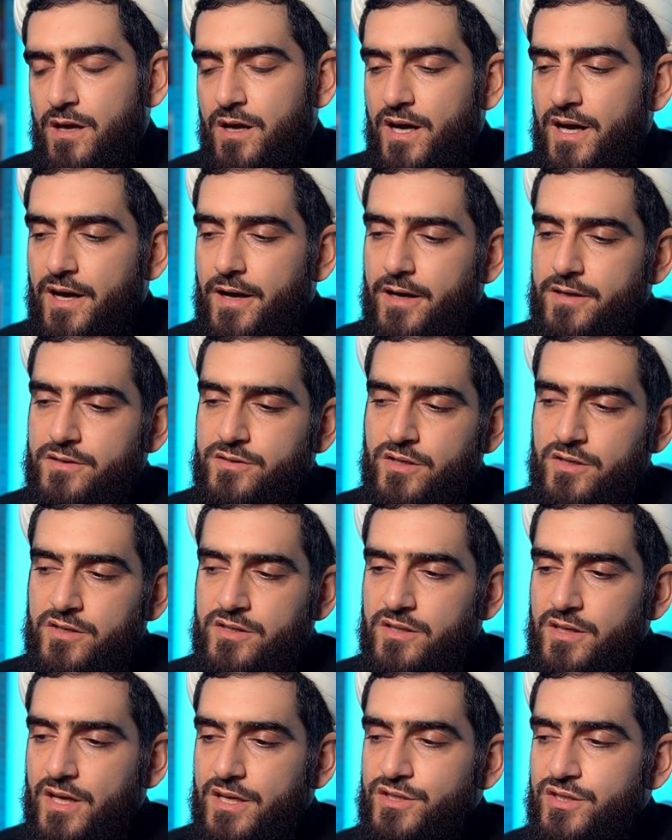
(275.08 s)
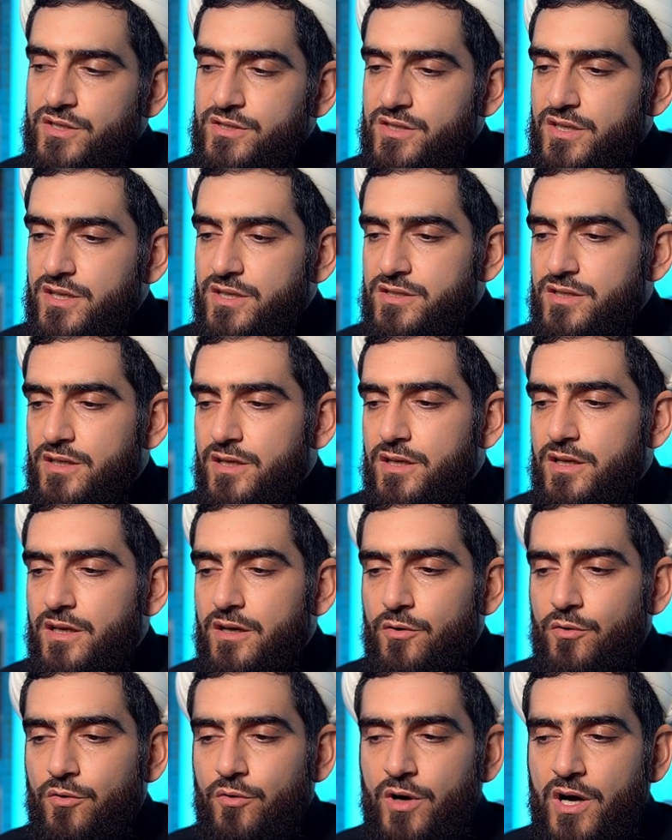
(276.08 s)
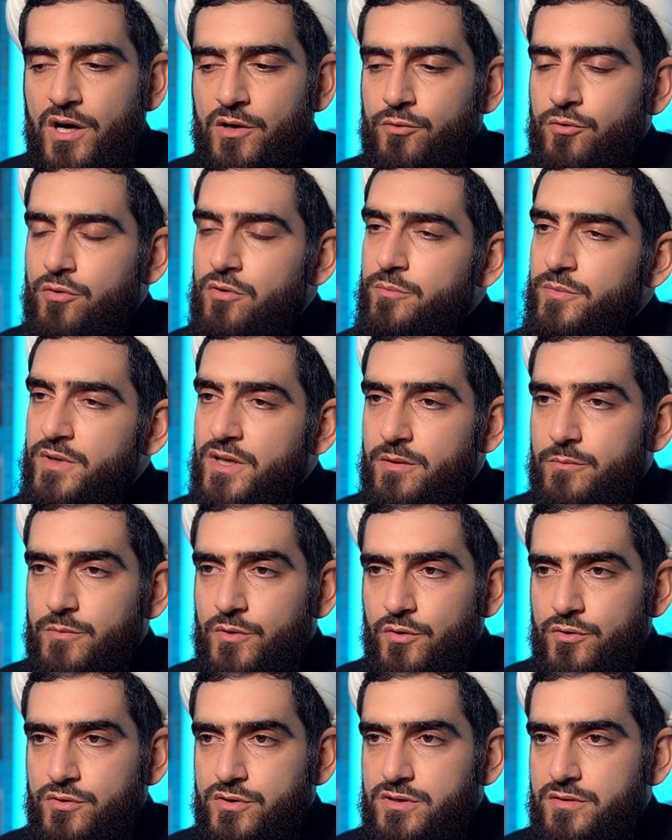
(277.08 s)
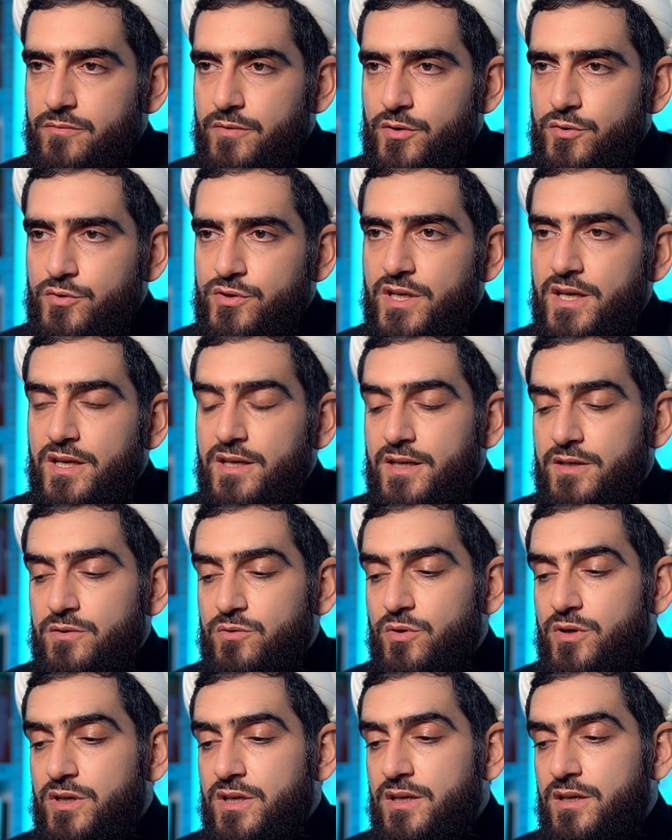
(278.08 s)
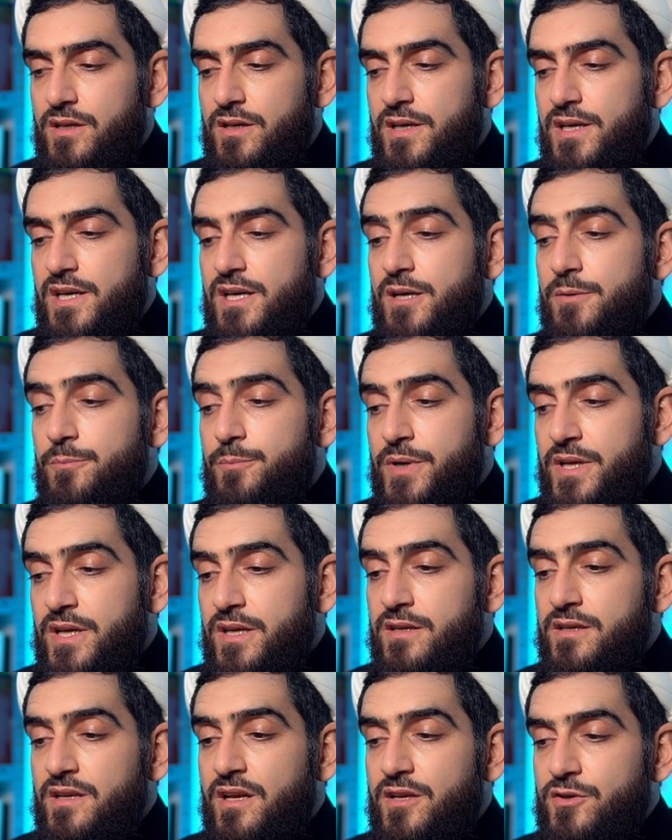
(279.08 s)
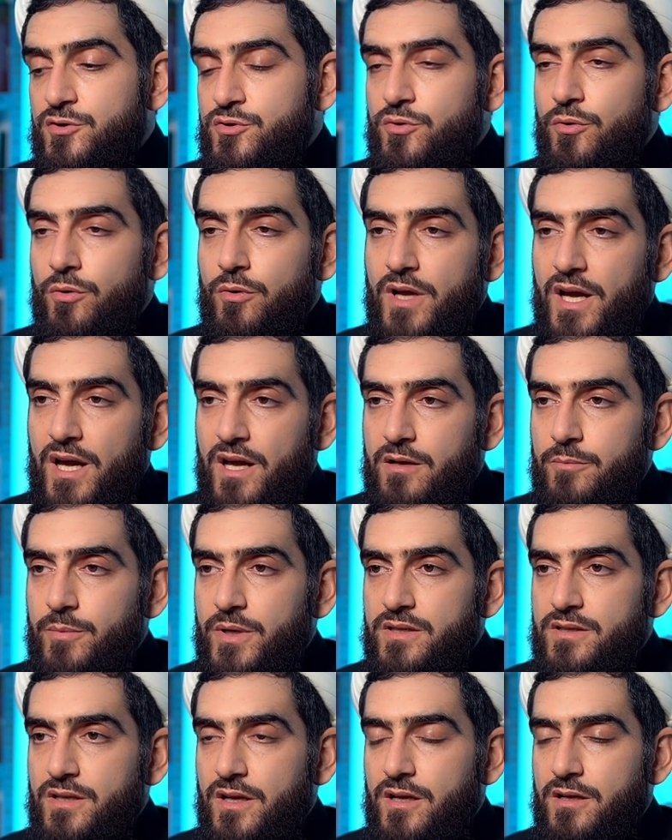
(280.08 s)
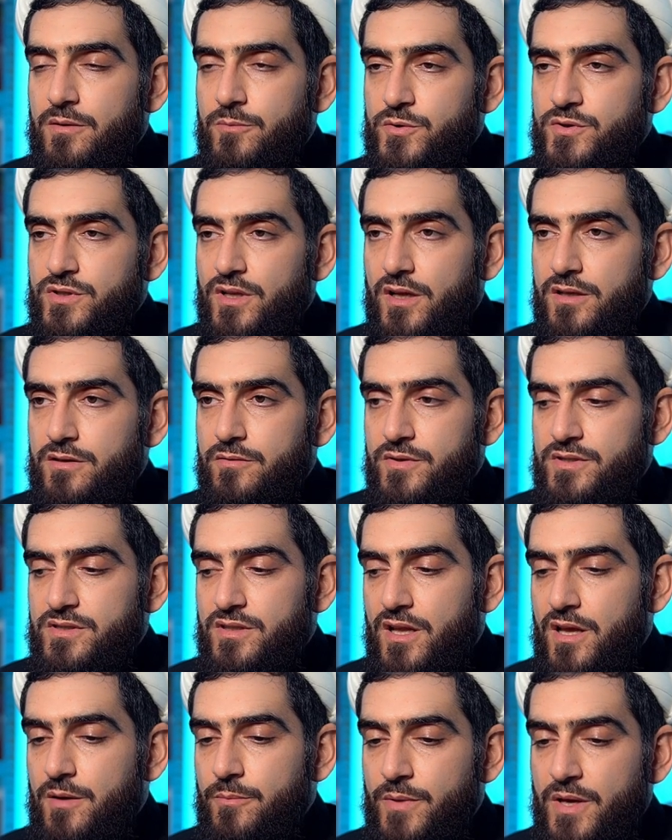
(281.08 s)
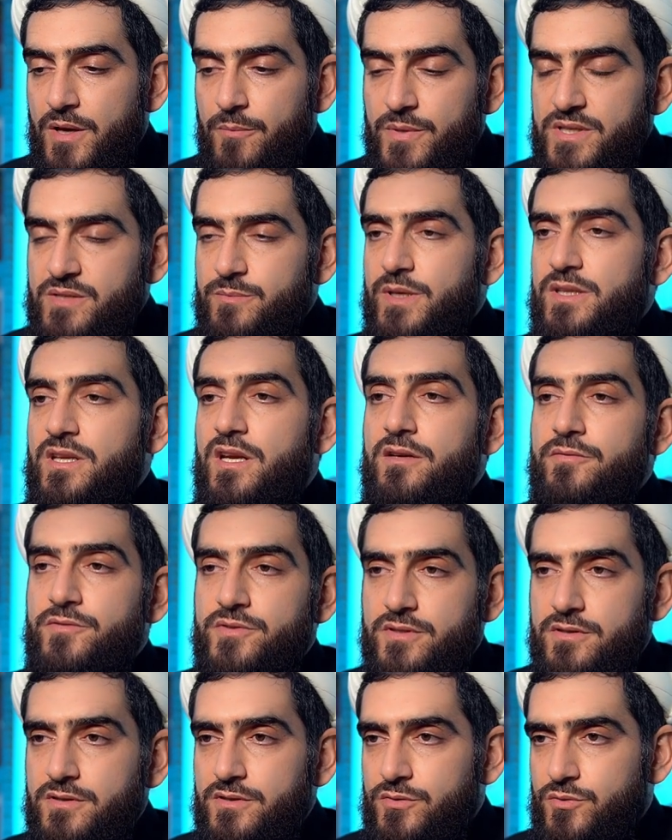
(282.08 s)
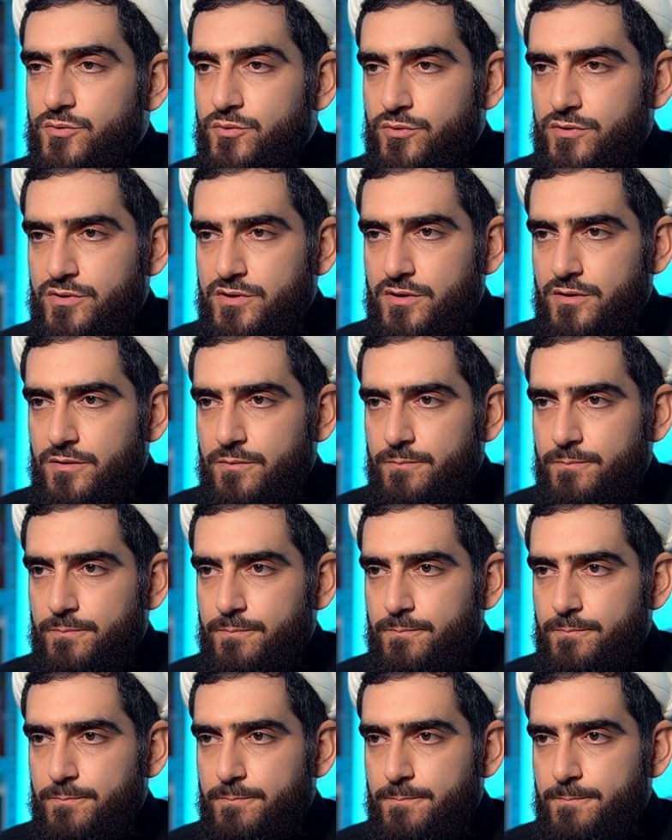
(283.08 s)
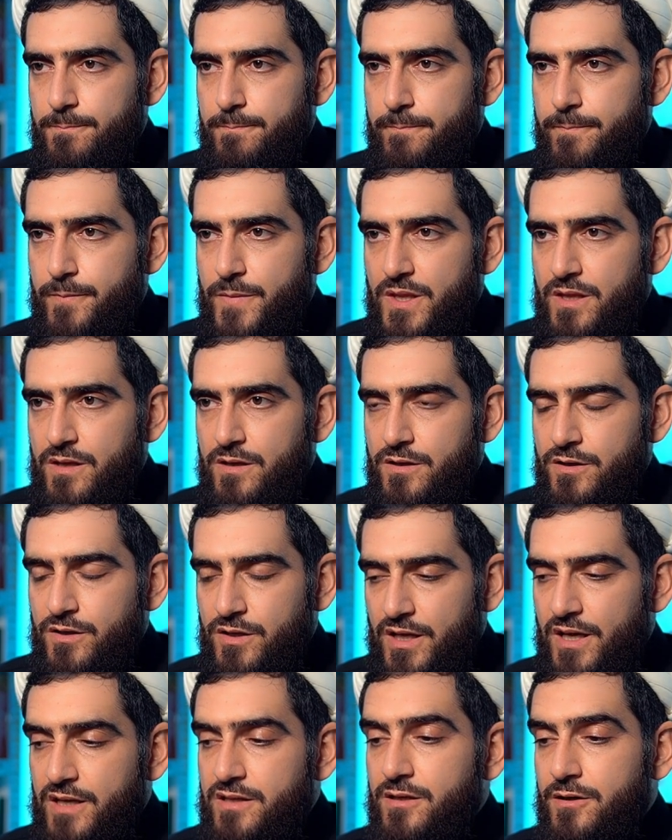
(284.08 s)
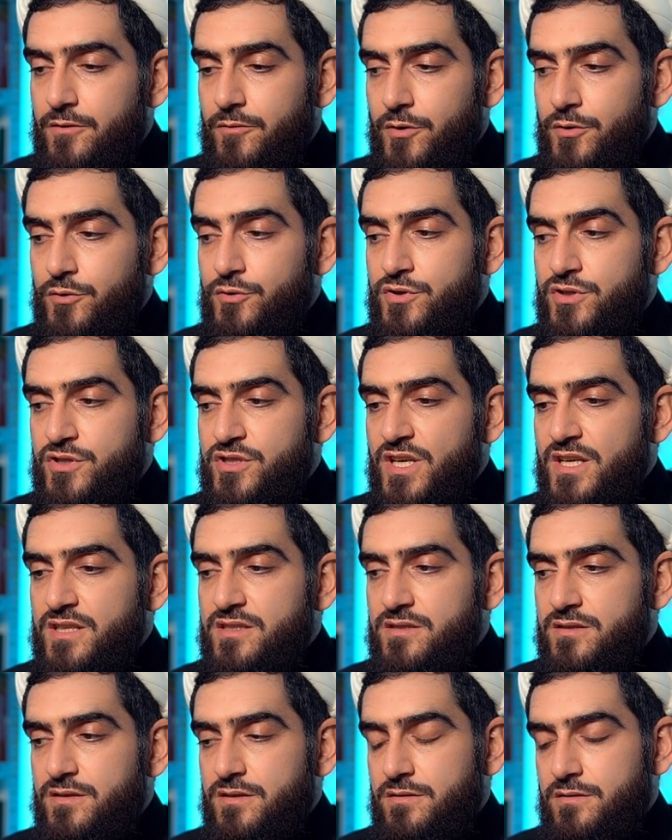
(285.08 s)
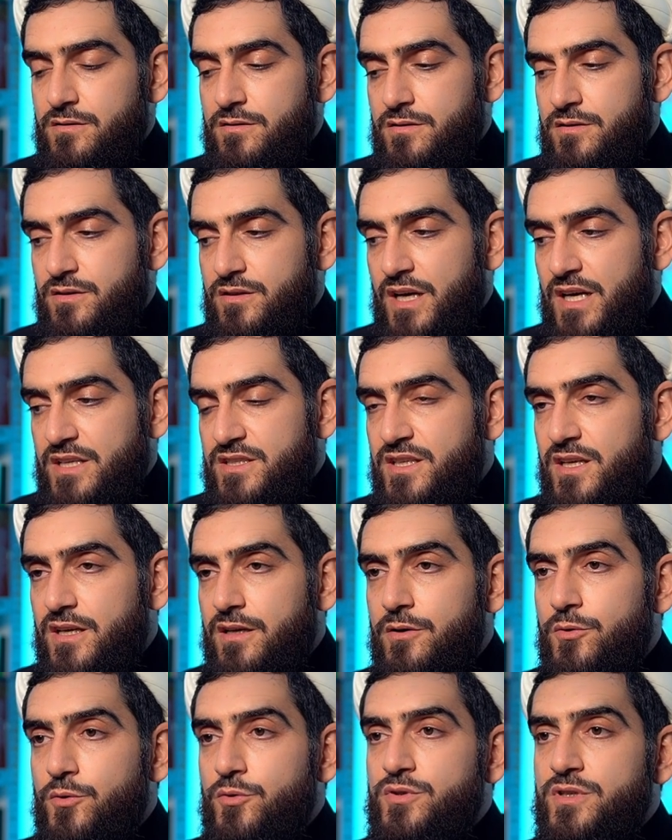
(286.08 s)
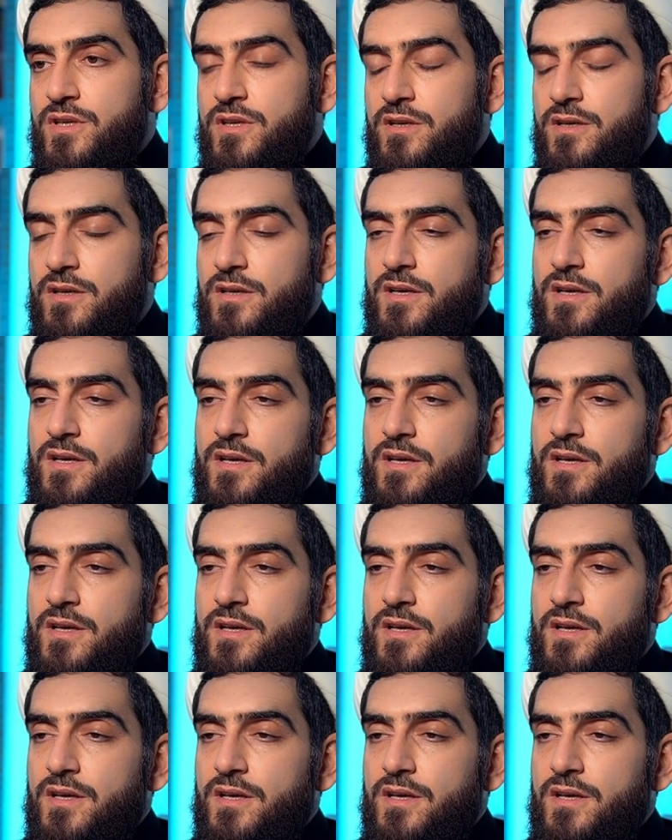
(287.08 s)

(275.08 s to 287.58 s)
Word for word: А среди наших зрителей огромное множество людей, которые приняли школу Ахлибейт, алейхим салату вассалам, посмотрев эти дискуссии. Я это говорю сейчас о тех людях,